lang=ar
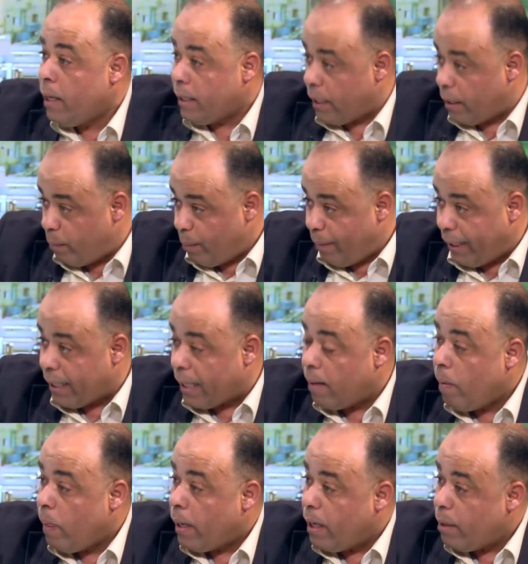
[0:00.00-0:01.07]
يعني بمعنى
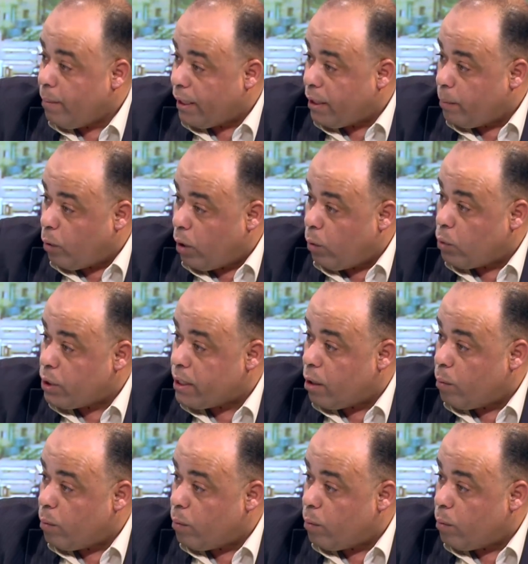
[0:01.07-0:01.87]
اي ماده مهلوسه